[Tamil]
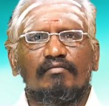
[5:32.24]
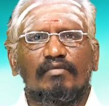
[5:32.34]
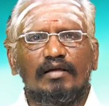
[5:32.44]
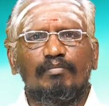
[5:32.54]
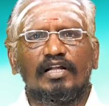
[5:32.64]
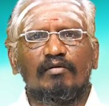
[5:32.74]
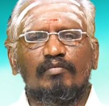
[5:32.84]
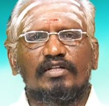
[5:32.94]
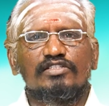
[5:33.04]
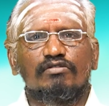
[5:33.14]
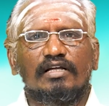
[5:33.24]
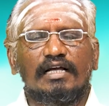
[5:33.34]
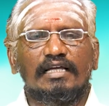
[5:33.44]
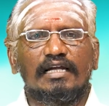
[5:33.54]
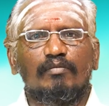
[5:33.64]
பயப்படாமல் பதில்
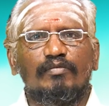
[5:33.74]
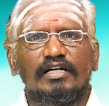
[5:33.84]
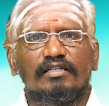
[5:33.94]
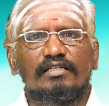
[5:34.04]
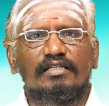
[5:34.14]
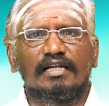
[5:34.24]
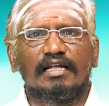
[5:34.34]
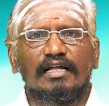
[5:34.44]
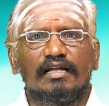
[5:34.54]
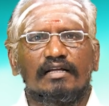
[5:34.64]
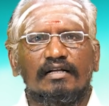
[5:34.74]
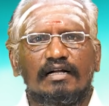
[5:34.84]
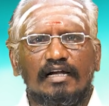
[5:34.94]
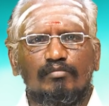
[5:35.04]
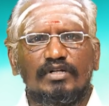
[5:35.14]
சொல்லுங்கள் ஐயா நான் மீட்டு தந்துடுறேன்
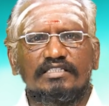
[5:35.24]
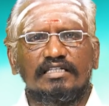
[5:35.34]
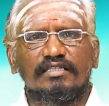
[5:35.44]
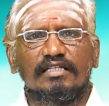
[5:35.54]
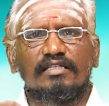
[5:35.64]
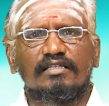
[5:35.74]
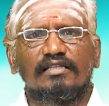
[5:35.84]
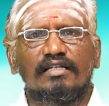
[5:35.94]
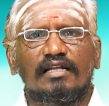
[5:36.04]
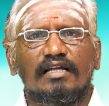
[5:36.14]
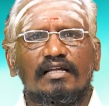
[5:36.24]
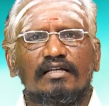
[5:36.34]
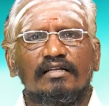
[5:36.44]
கடன் பிரச்சனையை தீர்த்து தந்துடுறேன்